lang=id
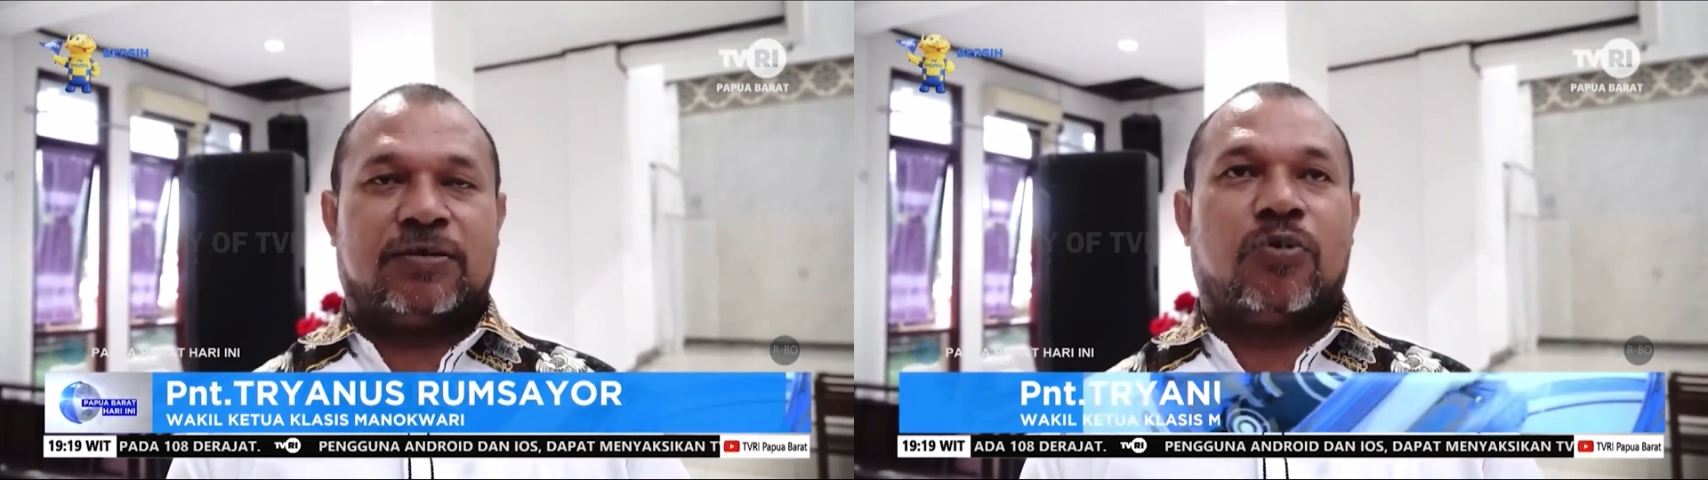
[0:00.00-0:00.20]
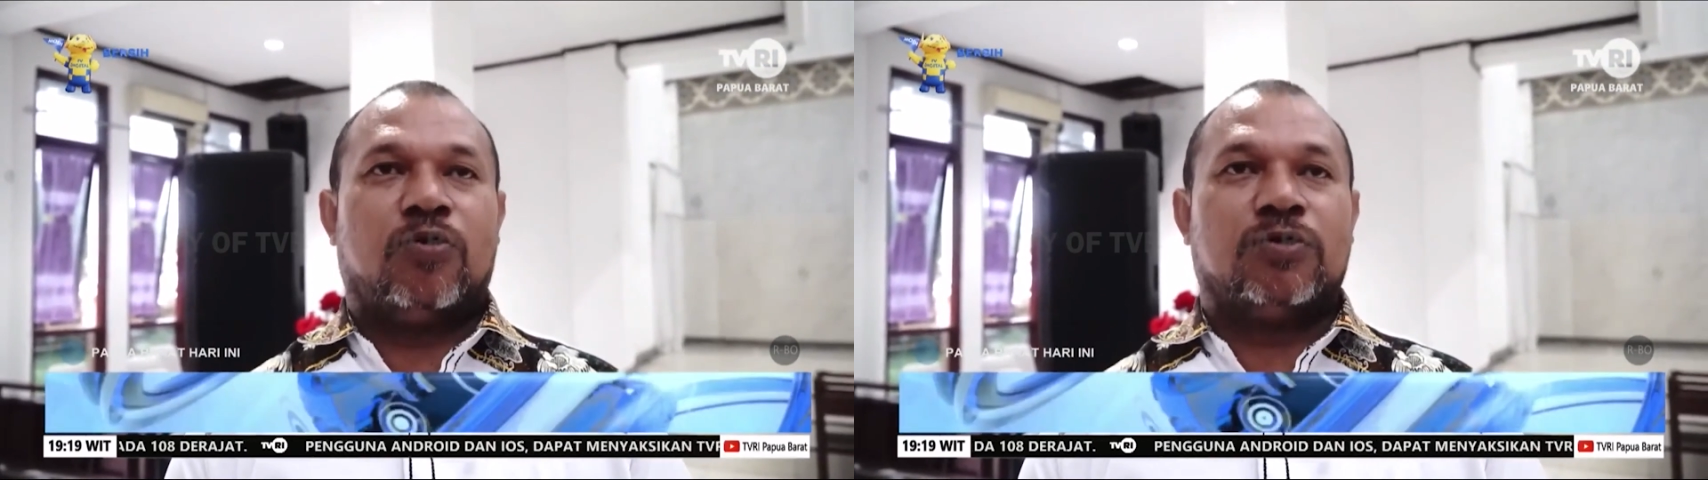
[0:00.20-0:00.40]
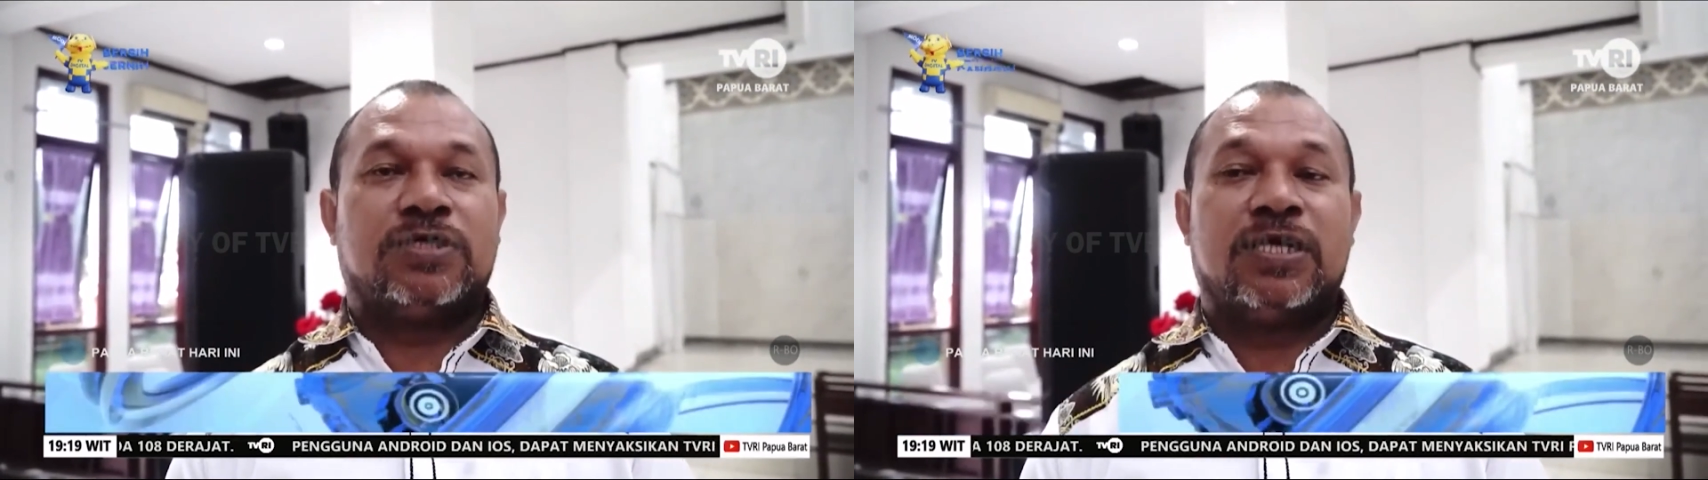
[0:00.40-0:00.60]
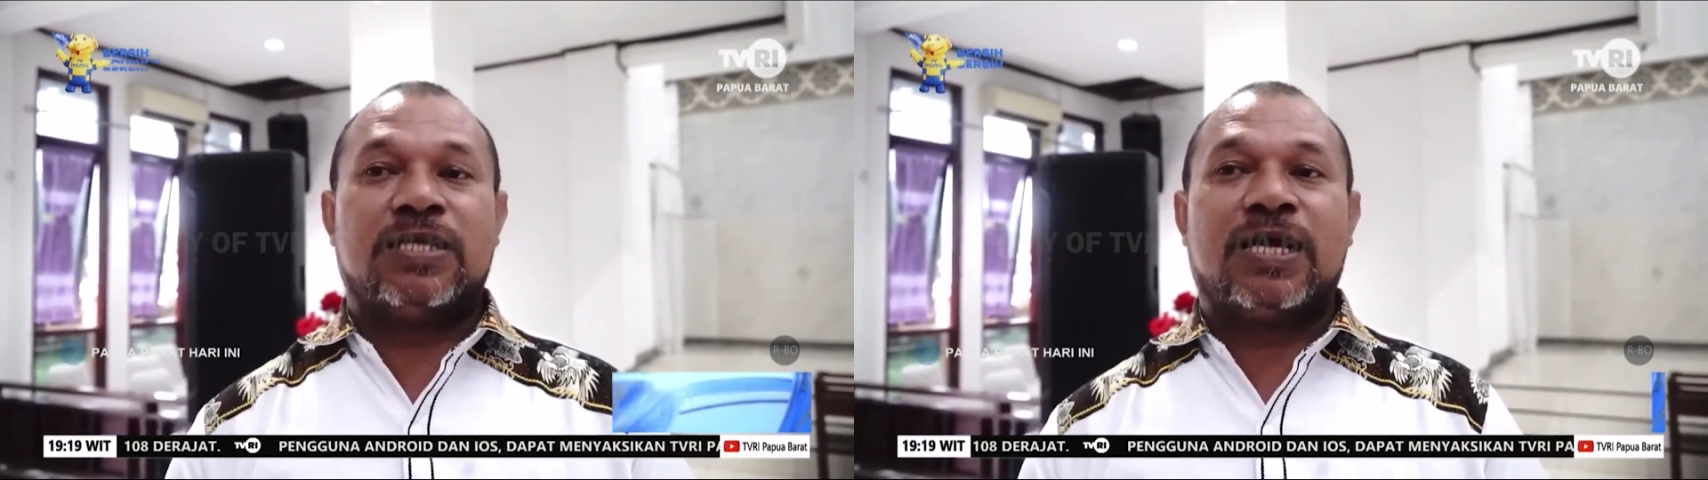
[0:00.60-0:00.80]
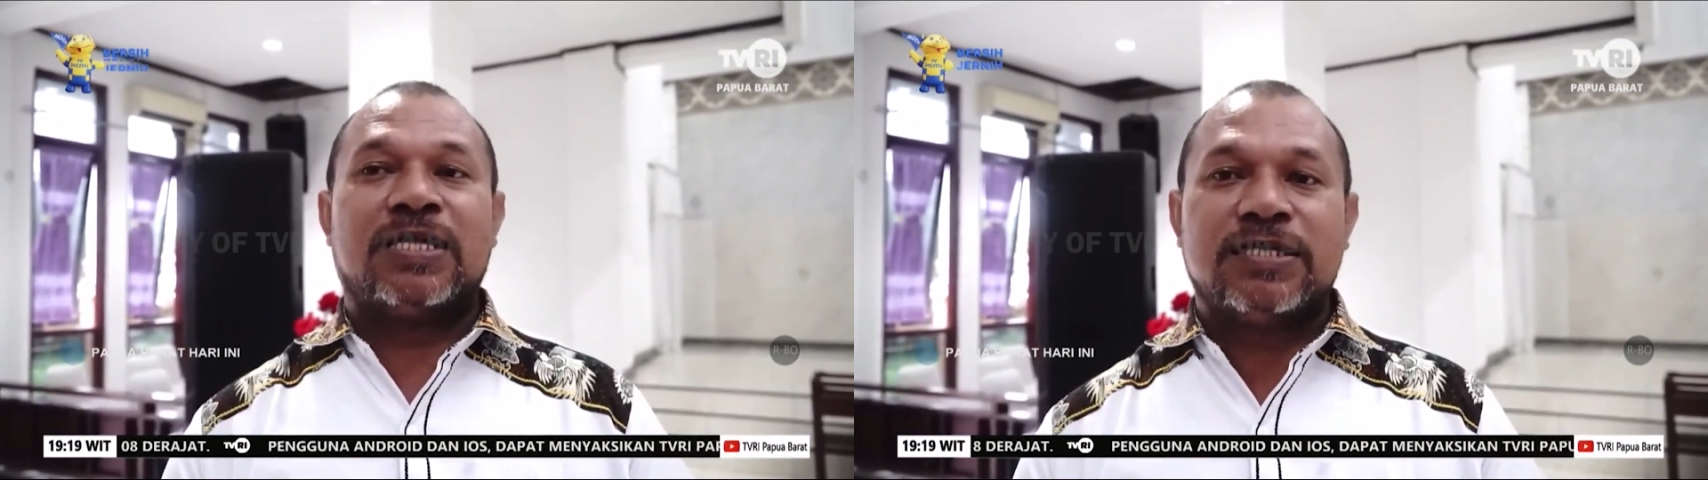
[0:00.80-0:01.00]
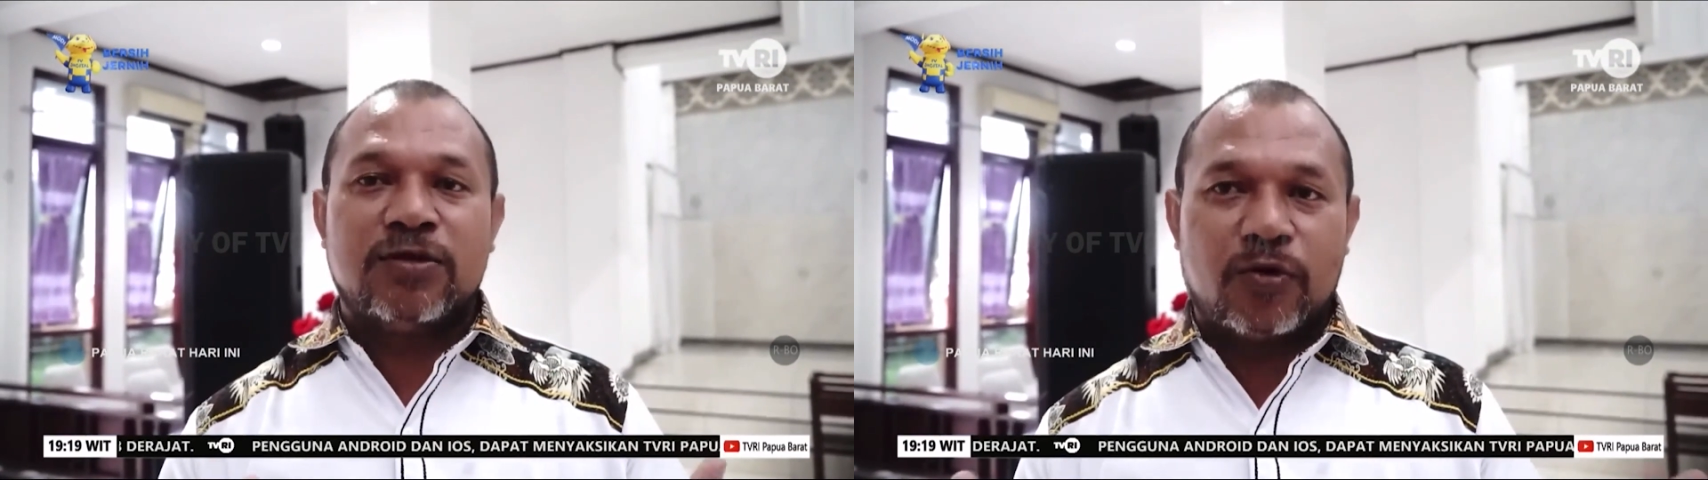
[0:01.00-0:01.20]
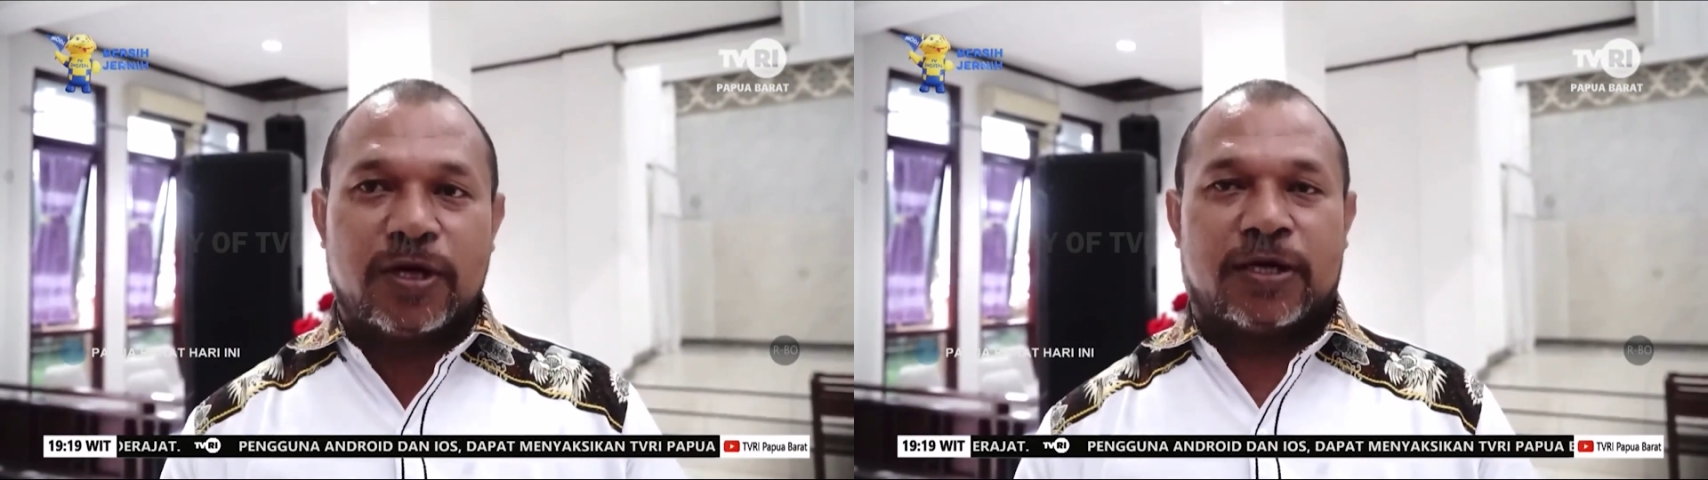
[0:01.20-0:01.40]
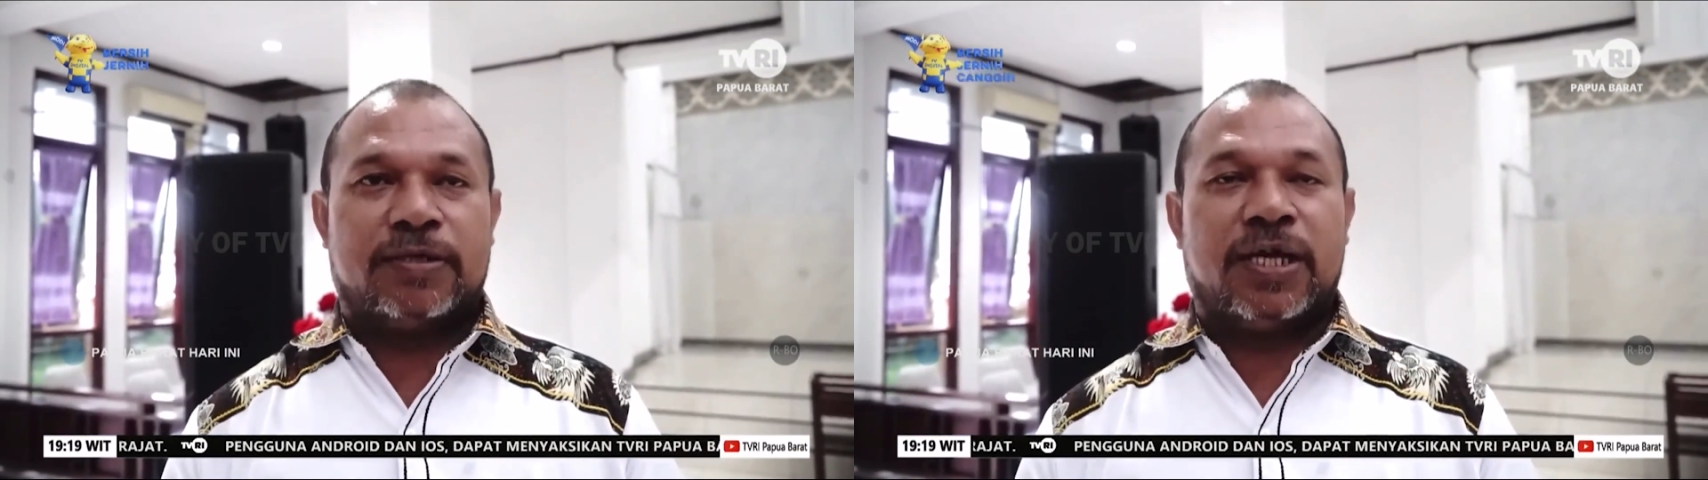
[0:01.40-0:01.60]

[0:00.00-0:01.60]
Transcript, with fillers: atau setingkat sinode.